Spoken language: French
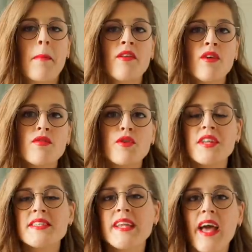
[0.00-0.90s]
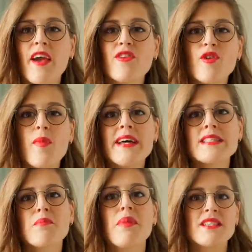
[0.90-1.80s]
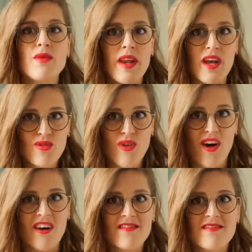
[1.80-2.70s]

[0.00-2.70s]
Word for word: Maintenant que vous connaissez les règles de base, passons à la couleur.